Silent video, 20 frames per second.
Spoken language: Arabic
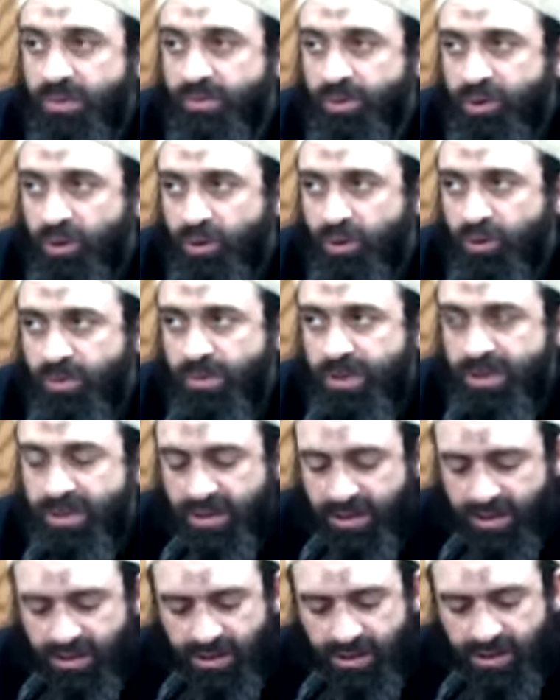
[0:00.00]
بن
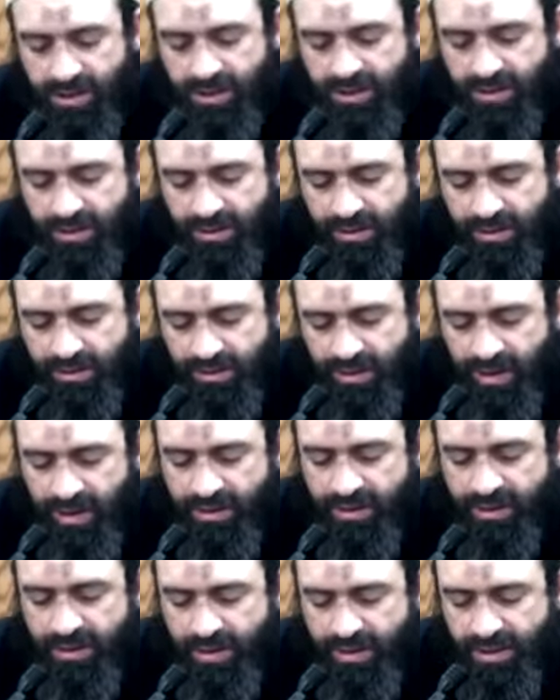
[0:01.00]
عقبة قال
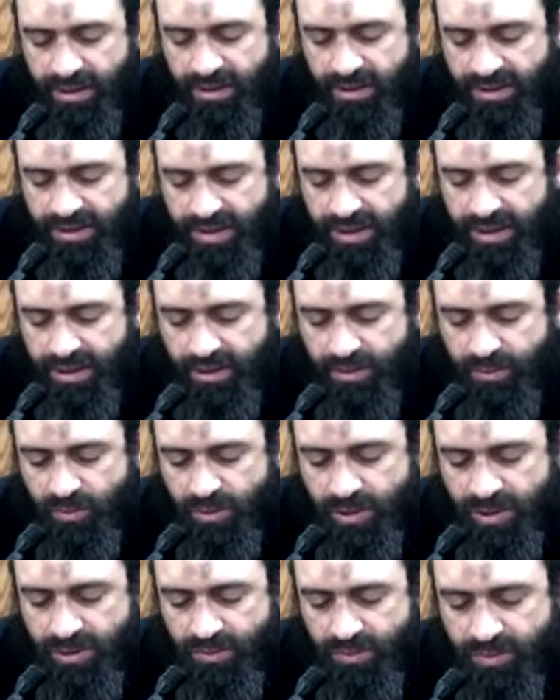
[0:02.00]
حدثني
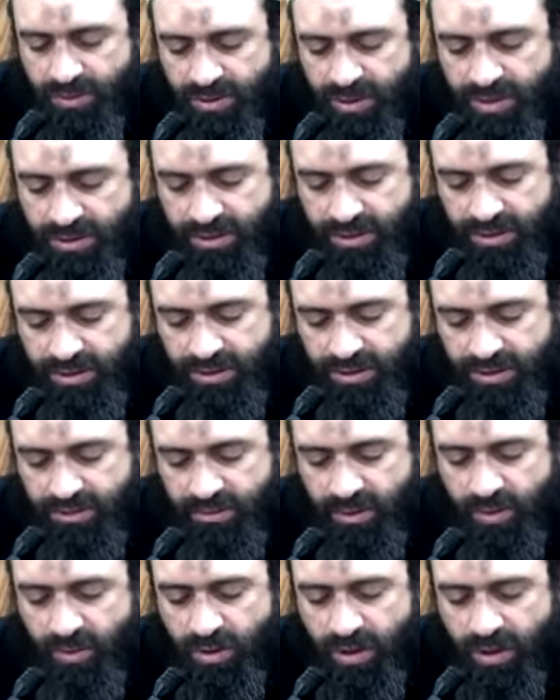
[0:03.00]
سالم أبو النضر
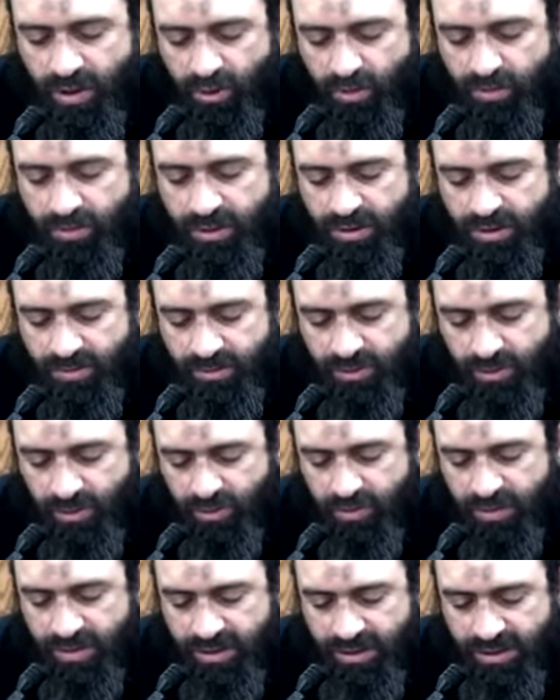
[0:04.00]
مولى عمر بن
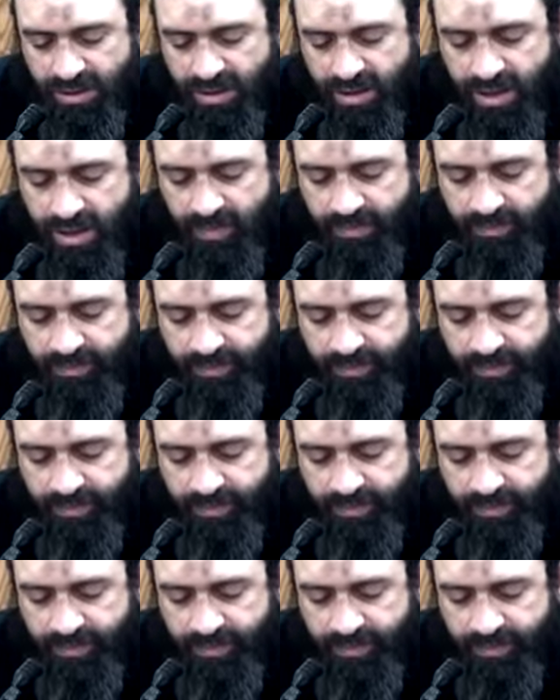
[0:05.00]
عبيد الله